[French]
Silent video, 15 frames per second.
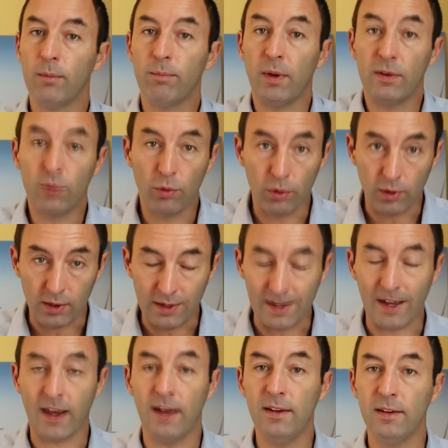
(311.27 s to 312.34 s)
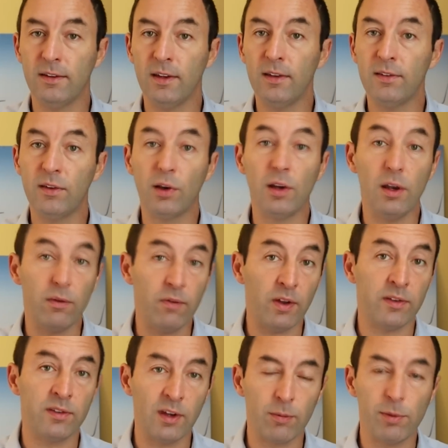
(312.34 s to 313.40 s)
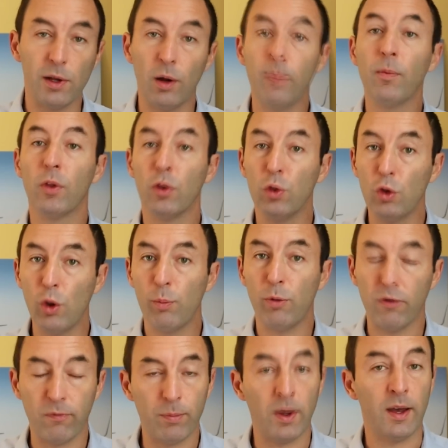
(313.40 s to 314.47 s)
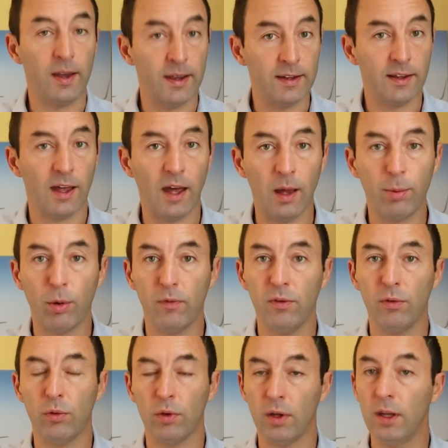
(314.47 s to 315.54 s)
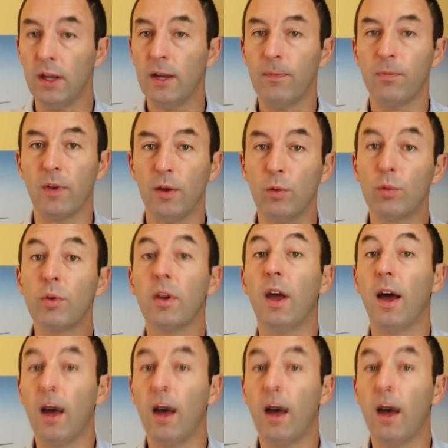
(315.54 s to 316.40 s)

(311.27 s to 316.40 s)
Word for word: parce que la réalité, c'est que les 25 000 hommes ne peuvent pas être approvisionnés et donc,